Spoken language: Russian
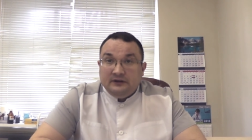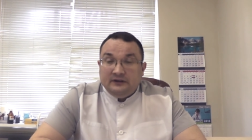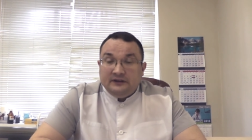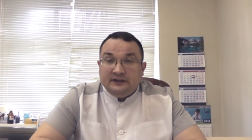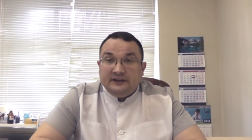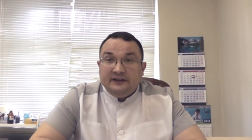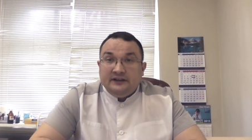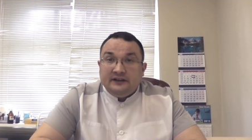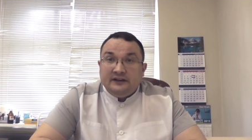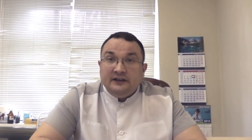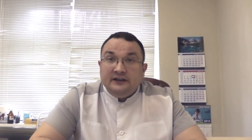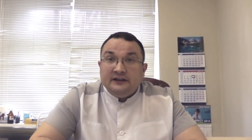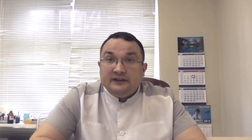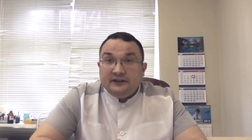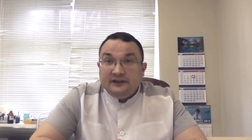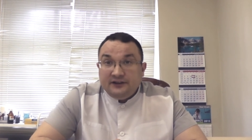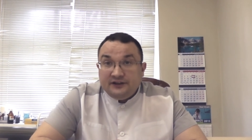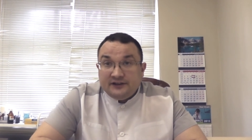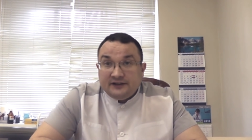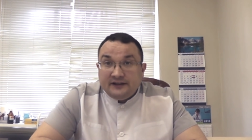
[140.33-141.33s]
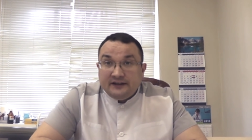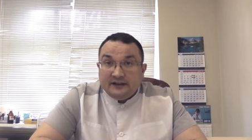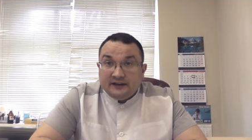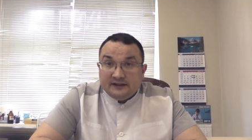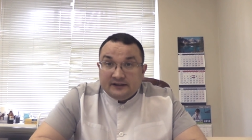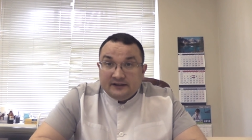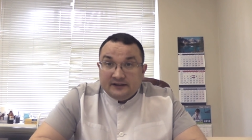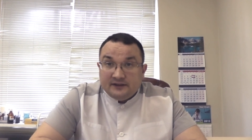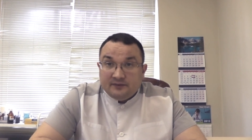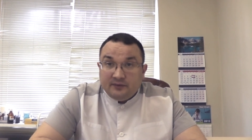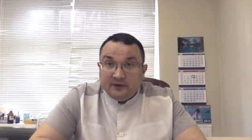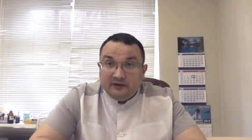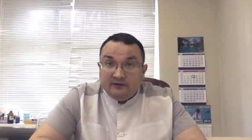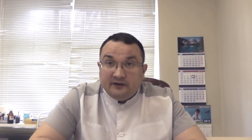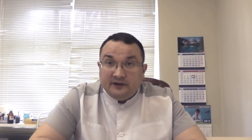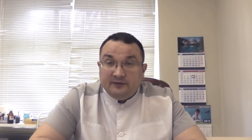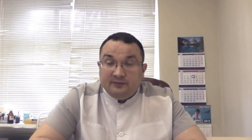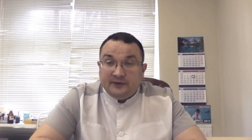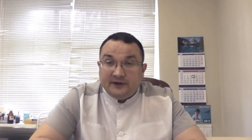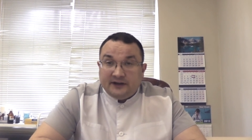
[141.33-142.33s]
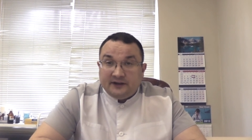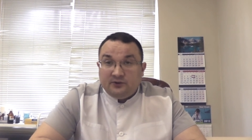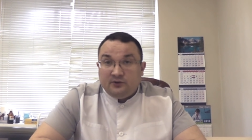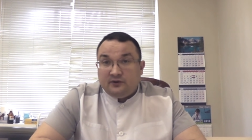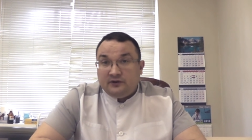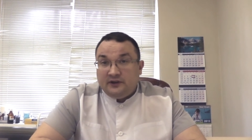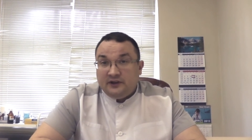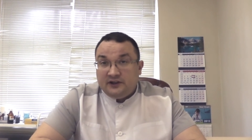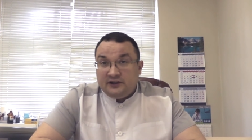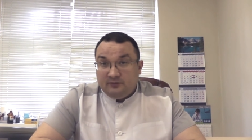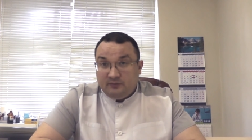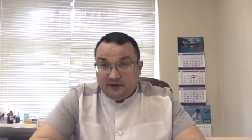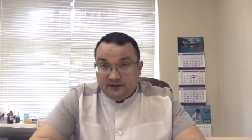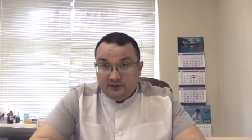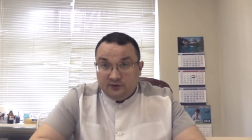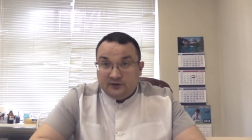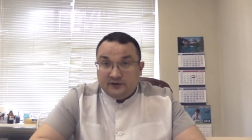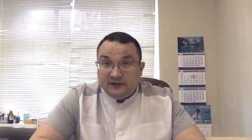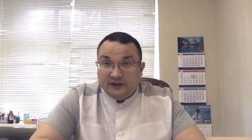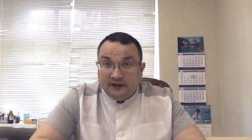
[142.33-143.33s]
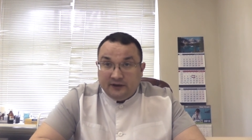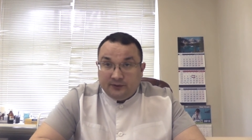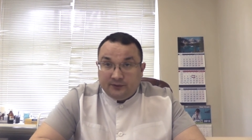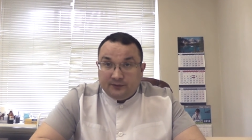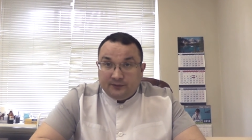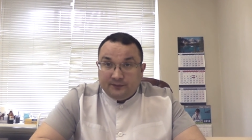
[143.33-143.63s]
такие как аллергические разные заболевания, при которых также образуется налет.